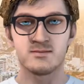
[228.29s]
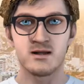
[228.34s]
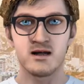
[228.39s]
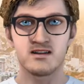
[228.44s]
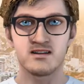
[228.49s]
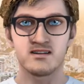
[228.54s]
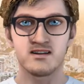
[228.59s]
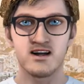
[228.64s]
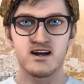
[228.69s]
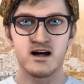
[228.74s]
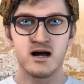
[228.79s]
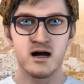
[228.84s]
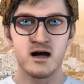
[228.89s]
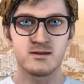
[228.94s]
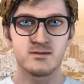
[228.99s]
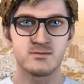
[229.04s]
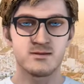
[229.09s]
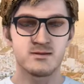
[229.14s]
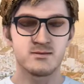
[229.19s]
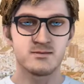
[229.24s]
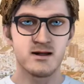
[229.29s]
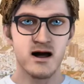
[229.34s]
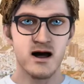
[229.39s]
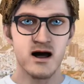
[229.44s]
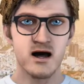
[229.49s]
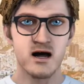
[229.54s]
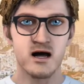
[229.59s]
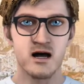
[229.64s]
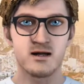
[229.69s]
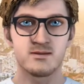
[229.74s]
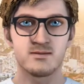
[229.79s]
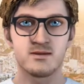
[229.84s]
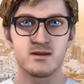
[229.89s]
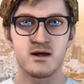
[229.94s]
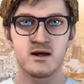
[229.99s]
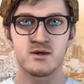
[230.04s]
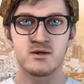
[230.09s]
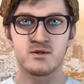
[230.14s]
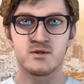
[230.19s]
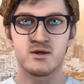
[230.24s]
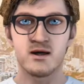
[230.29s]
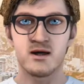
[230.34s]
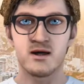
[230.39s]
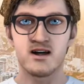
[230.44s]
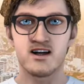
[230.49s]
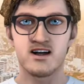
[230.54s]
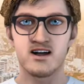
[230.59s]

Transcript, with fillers: Tuy nhiên, tiền đạo S L N A sẽ